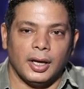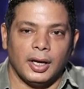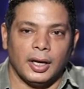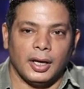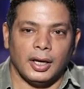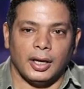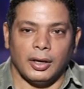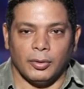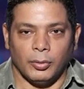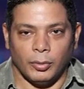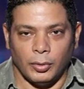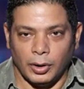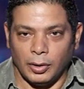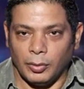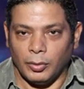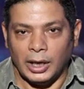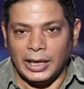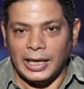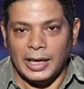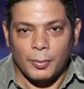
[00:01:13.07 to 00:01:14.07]
آه،
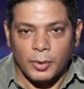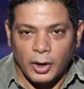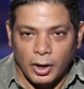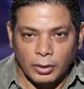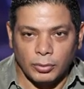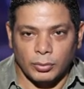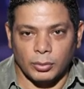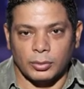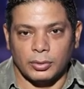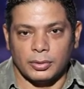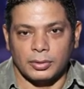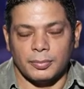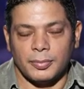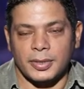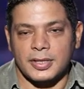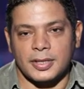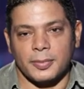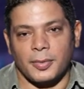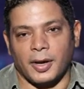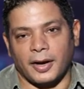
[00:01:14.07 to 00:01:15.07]
وهي مراته
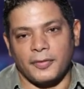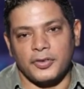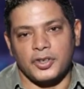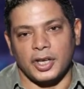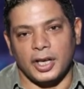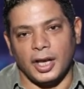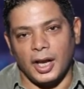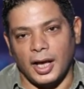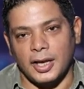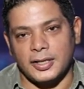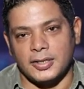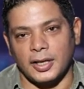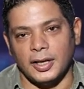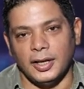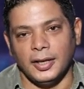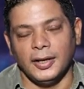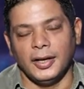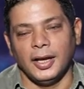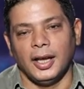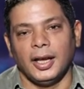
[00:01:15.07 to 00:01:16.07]
بس ما اعرفش ايه اللي
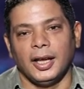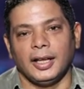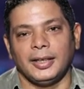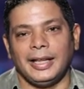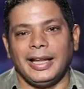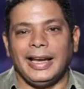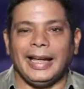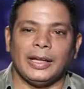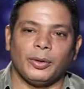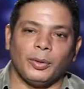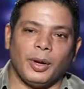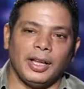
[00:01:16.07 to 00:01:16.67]
حصل طلعت